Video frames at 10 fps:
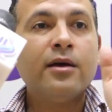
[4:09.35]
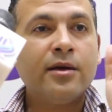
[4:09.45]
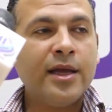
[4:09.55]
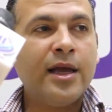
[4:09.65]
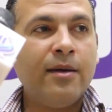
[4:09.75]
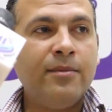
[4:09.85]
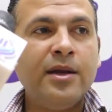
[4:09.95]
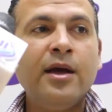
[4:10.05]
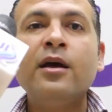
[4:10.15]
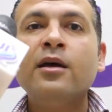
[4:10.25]
رجع
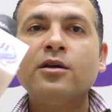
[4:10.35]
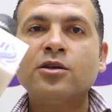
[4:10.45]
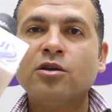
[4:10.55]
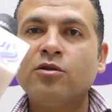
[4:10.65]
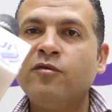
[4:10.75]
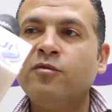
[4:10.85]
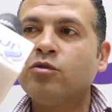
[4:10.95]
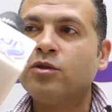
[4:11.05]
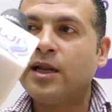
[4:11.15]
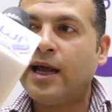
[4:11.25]
منها استضاف
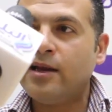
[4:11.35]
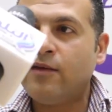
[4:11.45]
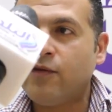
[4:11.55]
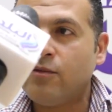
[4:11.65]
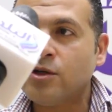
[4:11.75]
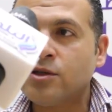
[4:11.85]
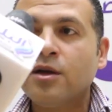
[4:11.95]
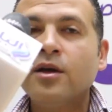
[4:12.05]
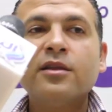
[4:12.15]
بطوله العالم في مصر